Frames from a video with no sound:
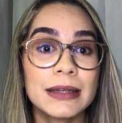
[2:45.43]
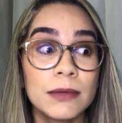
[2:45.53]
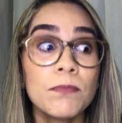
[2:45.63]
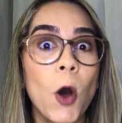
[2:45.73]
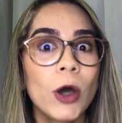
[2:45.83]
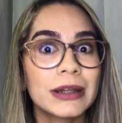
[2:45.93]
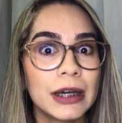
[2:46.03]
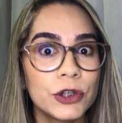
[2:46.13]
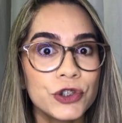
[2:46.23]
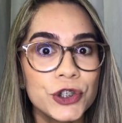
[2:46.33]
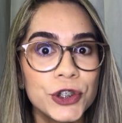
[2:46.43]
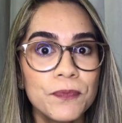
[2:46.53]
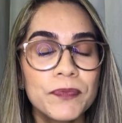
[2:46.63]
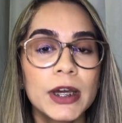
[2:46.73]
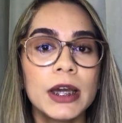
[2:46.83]
importante
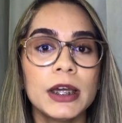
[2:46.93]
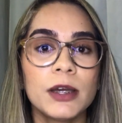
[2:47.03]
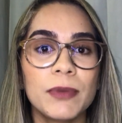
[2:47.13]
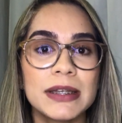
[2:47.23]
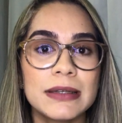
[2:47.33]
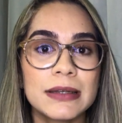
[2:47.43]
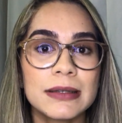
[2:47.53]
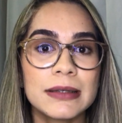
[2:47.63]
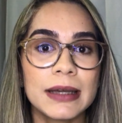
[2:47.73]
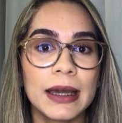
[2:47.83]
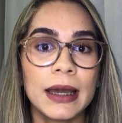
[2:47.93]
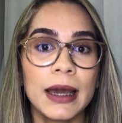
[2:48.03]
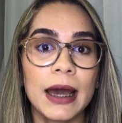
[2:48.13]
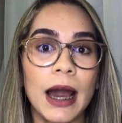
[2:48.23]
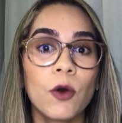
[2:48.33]
e que precisa ser
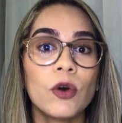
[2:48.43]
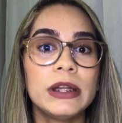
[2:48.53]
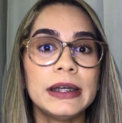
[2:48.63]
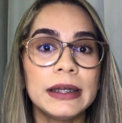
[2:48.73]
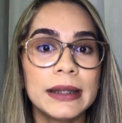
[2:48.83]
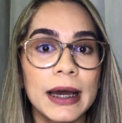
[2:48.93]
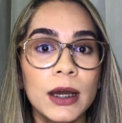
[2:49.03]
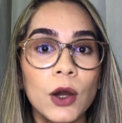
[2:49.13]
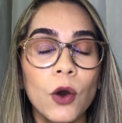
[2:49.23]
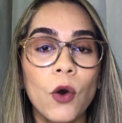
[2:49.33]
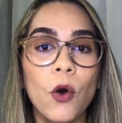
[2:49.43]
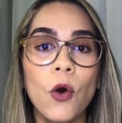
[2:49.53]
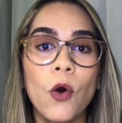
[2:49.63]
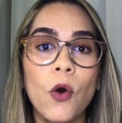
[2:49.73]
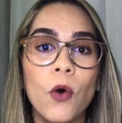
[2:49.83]
acolhida
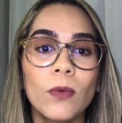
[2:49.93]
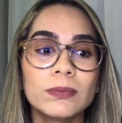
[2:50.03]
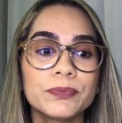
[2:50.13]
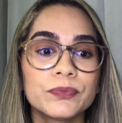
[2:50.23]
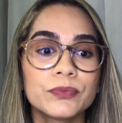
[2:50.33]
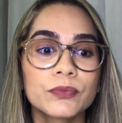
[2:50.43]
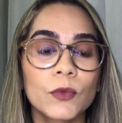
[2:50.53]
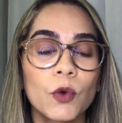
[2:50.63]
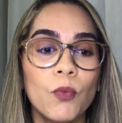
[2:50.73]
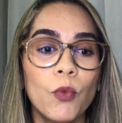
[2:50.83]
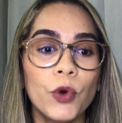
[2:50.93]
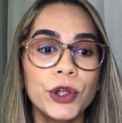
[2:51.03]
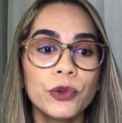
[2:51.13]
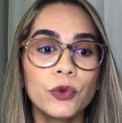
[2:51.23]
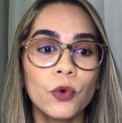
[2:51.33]
com
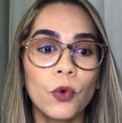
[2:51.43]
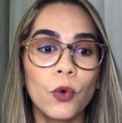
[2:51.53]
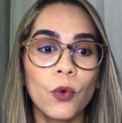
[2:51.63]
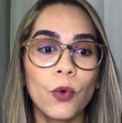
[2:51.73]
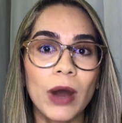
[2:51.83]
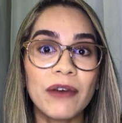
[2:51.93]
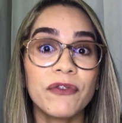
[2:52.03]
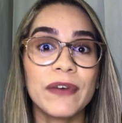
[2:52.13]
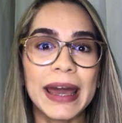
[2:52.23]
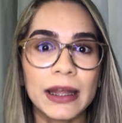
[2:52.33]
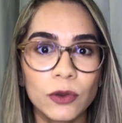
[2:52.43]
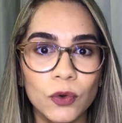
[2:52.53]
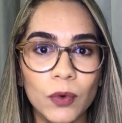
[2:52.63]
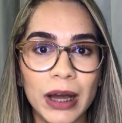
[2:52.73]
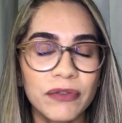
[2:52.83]
muito
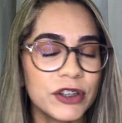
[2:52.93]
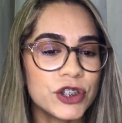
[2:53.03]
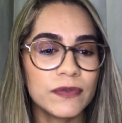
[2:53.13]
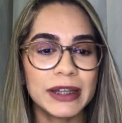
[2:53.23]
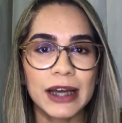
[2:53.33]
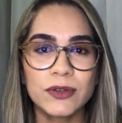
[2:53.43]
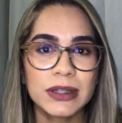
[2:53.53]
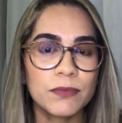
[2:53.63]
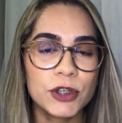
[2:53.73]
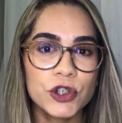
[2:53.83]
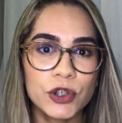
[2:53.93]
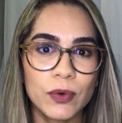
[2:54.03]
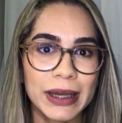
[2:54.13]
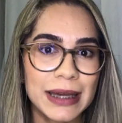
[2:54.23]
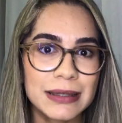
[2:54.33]
afeto, afetividade eu sempre
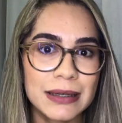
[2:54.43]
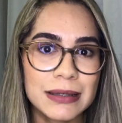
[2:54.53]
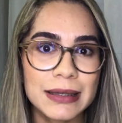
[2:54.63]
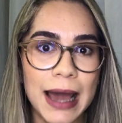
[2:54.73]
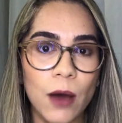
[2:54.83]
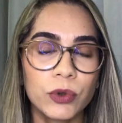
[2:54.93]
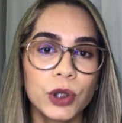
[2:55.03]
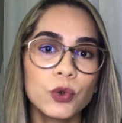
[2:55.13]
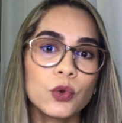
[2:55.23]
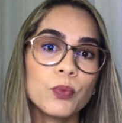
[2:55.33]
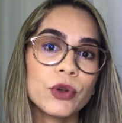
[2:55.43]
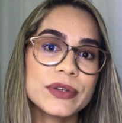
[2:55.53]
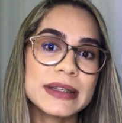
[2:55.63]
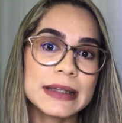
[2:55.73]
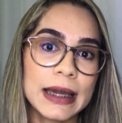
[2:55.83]
digo que é essencial, tanto no
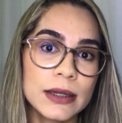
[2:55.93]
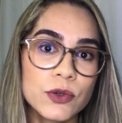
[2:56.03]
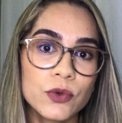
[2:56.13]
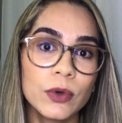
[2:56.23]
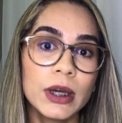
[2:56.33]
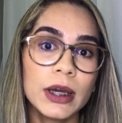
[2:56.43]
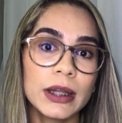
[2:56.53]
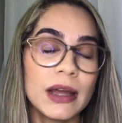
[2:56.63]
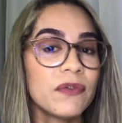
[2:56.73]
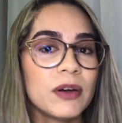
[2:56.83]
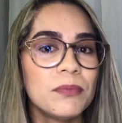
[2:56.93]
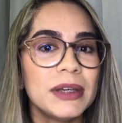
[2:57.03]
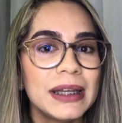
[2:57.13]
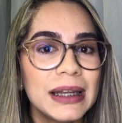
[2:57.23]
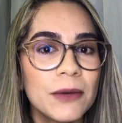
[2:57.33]
processo da
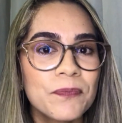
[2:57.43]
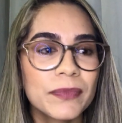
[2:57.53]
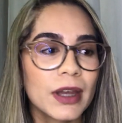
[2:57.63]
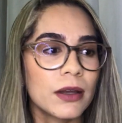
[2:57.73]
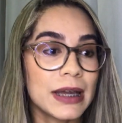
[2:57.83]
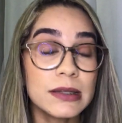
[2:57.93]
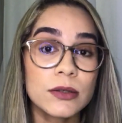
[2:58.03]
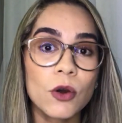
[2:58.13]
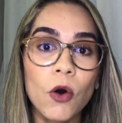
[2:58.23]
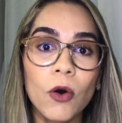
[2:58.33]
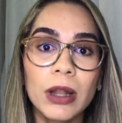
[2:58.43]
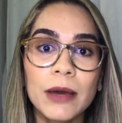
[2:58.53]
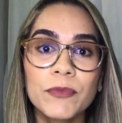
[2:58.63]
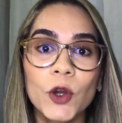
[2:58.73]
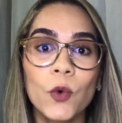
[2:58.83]
família, da
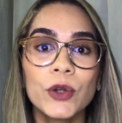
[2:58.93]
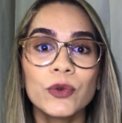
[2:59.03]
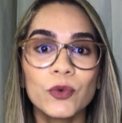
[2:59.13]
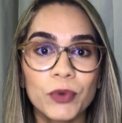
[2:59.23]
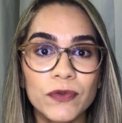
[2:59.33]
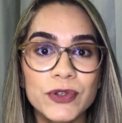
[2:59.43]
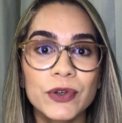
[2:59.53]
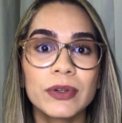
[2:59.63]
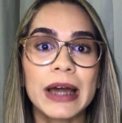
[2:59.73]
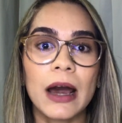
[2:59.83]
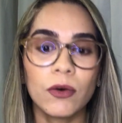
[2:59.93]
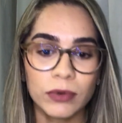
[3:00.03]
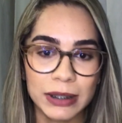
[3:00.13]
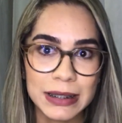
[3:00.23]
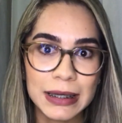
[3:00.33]
escola, quanto do
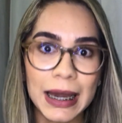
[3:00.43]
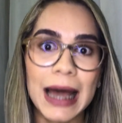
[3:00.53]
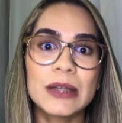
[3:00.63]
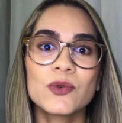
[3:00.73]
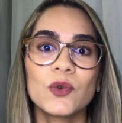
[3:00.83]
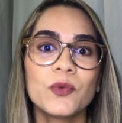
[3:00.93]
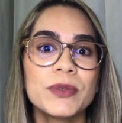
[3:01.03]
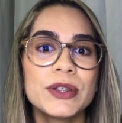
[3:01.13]
profissional, nesse caso, o